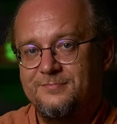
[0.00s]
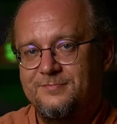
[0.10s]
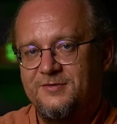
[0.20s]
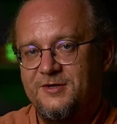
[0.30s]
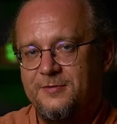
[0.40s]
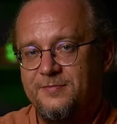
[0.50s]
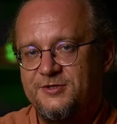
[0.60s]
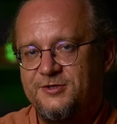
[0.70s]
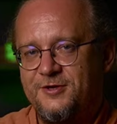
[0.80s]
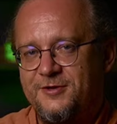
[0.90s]
Мое
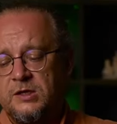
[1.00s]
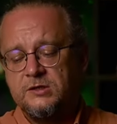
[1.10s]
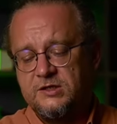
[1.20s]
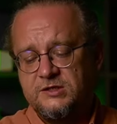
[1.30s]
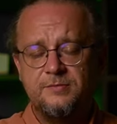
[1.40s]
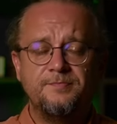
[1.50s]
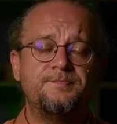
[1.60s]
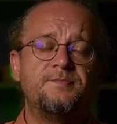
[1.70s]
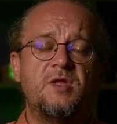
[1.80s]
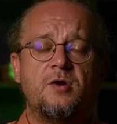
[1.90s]
почтение. Зачем,
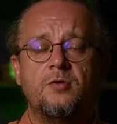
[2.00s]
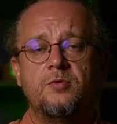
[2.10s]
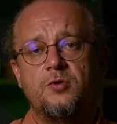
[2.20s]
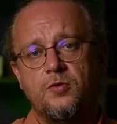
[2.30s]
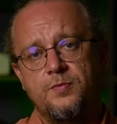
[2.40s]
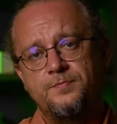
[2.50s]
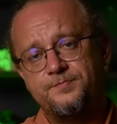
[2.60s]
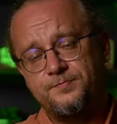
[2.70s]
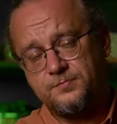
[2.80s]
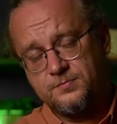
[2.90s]
дорогой мой друг?
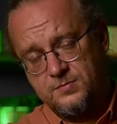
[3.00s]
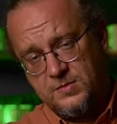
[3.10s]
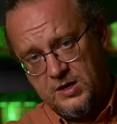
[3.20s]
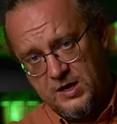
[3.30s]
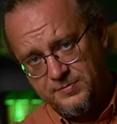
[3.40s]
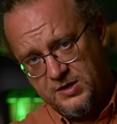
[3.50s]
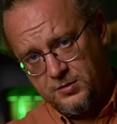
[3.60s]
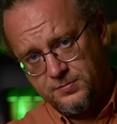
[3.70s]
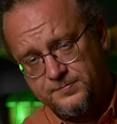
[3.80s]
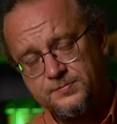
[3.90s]

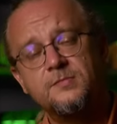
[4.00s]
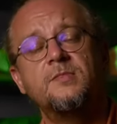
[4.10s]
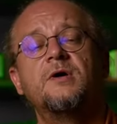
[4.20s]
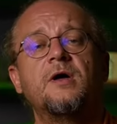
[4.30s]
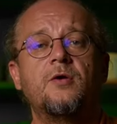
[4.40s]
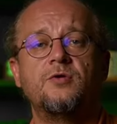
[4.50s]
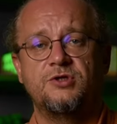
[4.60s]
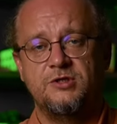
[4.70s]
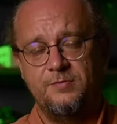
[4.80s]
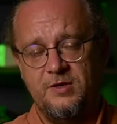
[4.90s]
Обнял.
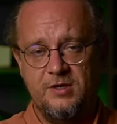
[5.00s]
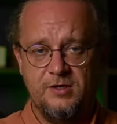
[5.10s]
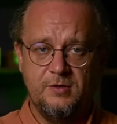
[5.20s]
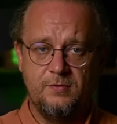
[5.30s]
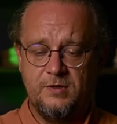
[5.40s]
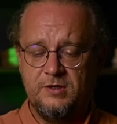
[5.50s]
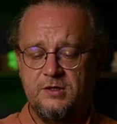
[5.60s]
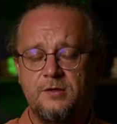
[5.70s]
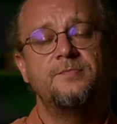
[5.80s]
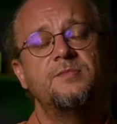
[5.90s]
Хороших тебе летних
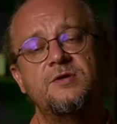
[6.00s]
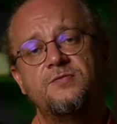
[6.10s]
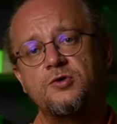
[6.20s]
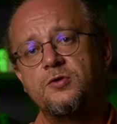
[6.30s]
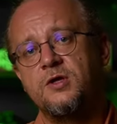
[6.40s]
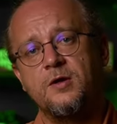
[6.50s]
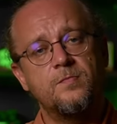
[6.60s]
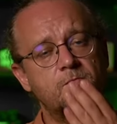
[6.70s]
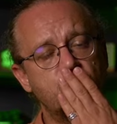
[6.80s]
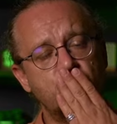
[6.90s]
выходных. Девчонки,
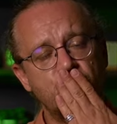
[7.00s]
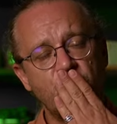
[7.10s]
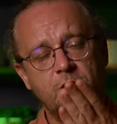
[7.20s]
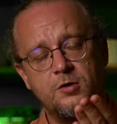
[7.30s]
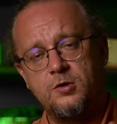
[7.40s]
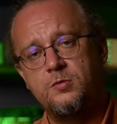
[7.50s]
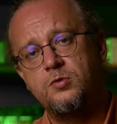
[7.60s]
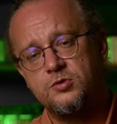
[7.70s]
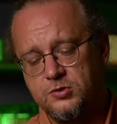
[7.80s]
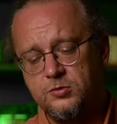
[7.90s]

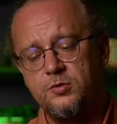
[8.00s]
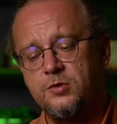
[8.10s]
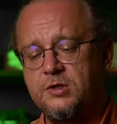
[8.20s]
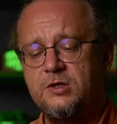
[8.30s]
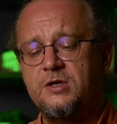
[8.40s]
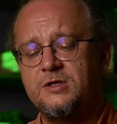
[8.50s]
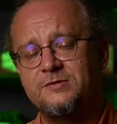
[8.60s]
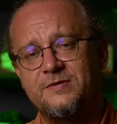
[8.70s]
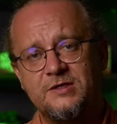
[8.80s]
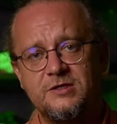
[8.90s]
люблю, целую. Не
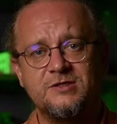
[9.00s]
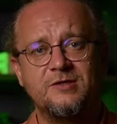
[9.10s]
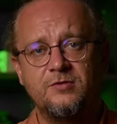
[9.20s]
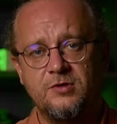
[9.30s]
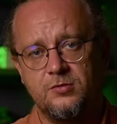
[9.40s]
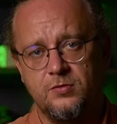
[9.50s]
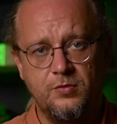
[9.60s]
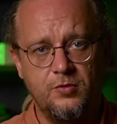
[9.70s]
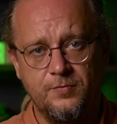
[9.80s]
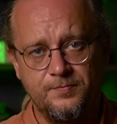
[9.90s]
разводитесь на вот эту
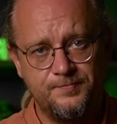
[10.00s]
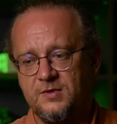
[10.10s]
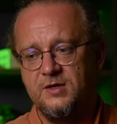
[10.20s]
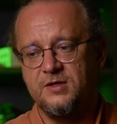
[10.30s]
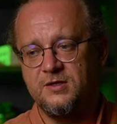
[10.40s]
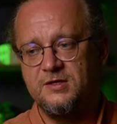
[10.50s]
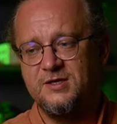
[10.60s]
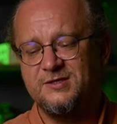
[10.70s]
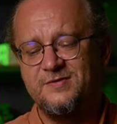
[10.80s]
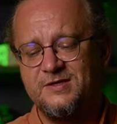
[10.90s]
хуйню. Нет,
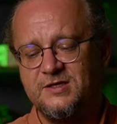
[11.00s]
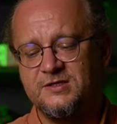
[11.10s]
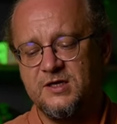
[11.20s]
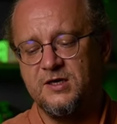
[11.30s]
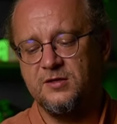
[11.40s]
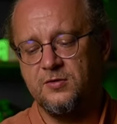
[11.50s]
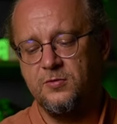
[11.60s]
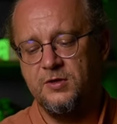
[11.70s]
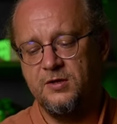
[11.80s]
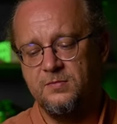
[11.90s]
не разводитесь, как эта
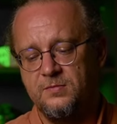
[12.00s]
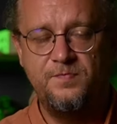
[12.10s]
хуйня.